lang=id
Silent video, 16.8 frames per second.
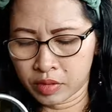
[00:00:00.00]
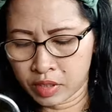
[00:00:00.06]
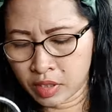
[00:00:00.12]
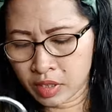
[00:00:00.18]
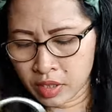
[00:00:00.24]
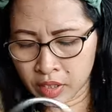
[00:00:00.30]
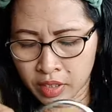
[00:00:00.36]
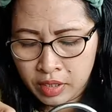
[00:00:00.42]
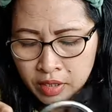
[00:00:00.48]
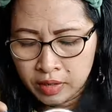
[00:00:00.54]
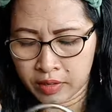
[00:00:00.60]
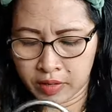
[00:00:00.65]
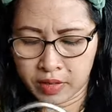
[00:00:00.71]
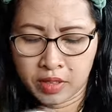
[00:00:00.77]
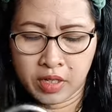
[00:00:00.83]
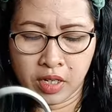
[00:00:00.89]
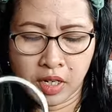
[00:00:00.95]
Ya kak
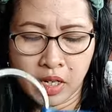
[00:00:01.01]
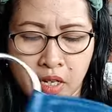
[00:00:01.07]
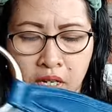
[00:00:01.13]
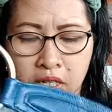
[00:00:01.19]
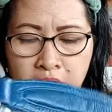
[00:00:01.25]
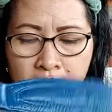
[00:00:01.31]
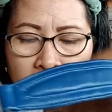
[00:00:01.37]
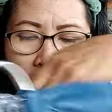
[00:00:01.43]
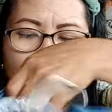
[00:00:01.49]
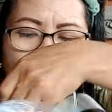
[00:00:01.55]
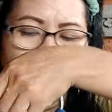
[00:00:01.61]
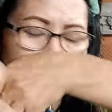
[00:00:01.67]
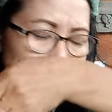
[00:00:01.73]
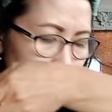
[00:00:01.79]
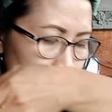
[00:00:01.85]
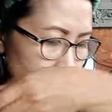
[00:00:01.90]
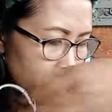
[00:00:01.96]
ya.
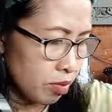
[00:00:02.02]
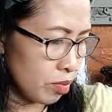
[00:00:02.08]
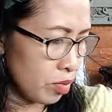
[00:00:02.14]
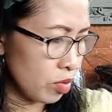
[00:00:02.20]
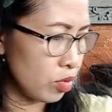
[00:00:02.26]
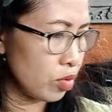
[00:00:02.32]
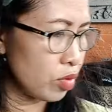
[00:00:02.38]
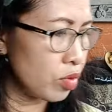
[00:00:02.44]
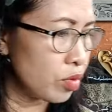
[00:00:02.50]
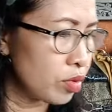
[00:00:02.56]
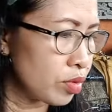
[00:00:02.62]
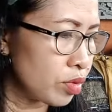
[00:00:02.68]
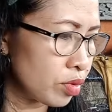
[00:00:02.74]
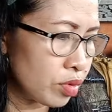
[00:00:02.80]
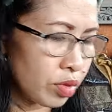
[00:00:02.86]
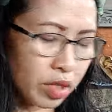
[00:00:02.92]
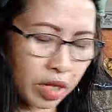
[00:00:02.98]
300 ribu.
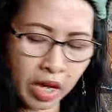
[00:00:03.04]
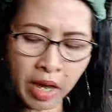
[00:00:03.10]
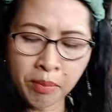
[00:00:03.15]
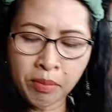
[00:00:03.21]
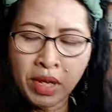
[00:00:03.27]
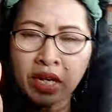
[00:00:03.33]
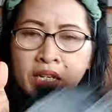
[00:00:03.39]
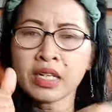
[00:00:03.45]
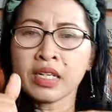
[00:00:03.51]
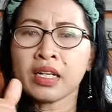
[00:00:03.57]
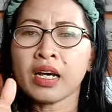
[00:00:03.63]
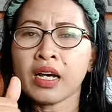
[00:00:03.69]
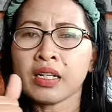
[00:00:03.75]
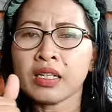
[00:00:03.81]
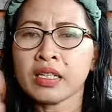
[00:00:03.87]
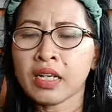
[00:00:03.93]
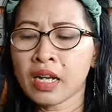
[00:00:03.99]
Ambil ini
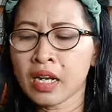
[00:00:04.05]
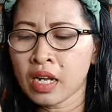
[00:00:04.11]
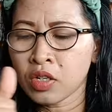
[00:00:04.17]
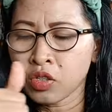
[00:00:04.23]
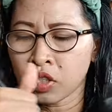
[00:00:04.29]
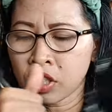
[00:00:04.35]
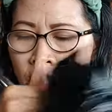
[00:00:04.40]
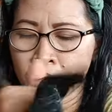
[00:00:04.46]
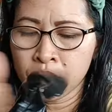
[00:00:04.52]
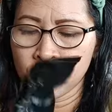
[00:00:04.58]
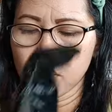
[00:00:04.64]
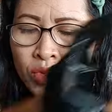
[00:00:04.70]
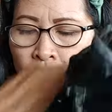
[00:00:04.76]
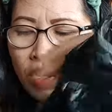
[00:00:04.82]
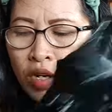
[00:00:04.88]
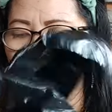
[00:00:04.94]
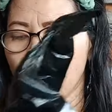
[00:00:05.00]
kak 300 ribu.
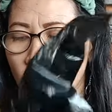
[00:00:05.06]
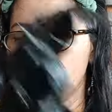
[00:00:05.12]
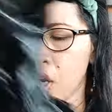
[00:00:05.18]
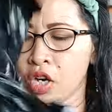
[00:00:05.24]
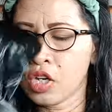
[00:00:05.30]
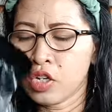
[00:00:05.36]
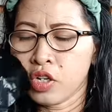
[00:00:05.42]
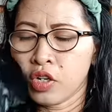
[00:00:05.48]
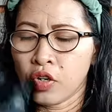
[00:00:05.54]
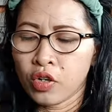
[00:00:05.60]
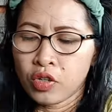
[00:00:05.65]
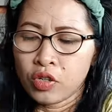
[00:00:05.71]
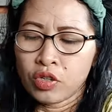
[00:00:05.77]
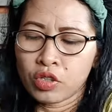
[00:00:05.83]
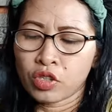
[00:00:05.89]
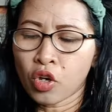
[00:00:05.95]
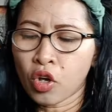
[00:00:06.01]

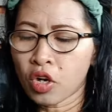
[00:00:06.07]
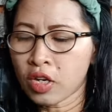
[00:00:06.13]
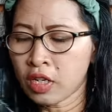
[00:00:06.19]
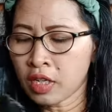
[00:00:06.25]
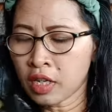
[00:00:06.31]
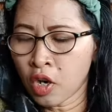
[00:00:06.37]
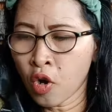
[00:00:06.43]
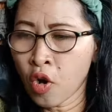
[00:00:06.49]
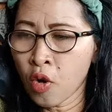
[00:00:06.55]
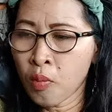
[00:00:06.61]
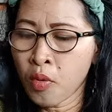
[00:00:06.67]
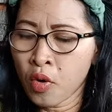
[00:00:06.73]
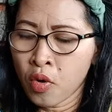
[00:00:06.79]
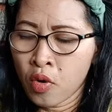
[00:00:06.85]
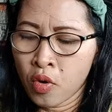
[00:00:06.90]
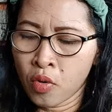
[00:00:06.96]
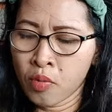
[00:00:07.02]
Sol
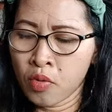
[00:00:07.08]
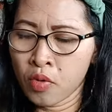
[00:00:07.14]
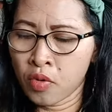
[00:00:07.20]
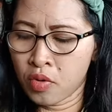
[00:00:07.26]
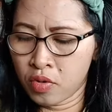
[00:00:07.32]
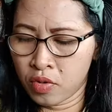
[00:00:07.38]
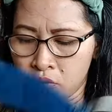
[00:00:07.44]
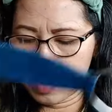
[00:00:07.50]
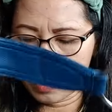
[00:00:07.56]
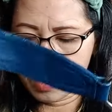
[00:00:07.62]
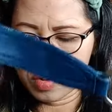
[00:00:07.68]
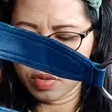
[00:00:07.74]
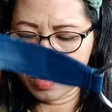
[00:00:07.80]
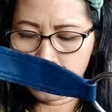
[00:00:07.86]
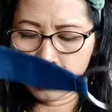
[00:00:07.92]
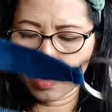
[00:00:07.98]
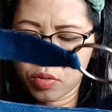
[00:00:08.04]
hobo hobo.
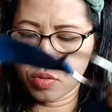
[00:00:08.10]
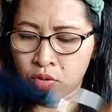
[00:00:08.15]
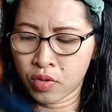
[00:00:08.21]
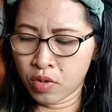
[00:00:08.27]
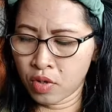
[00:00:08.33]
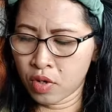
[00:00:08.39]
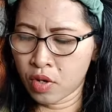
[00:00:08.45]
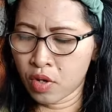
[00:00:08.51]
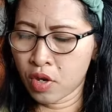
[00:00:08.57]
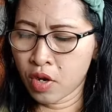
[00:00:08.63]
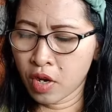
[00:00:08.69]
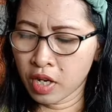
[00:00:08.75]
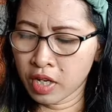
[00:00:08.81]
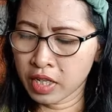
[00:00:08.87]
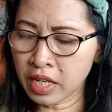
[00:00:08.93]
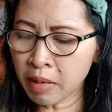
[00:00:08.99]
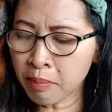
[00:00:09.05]
Tuh.
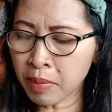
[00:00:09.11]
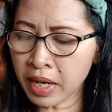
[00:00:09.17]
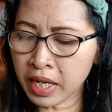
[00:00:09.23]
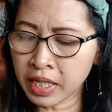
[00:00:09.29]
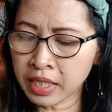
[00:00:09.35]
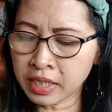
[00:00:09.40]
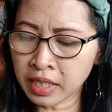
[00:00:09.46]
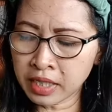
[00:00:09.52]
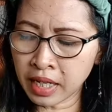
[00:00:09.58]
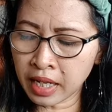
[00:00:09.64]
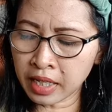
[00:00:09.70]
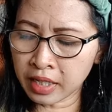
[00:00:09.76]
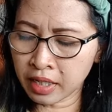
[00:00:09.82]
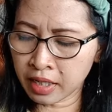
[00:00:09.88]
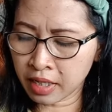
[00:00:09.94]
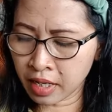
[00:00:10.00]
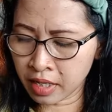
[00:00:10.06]
Dia pakai cetek
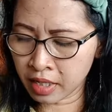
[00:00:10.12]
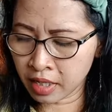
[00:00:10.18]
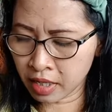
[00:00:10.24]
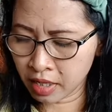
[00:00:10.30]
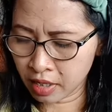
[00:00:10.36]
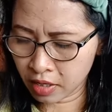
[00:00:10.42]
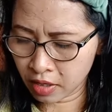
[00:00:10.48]
ya kak ya.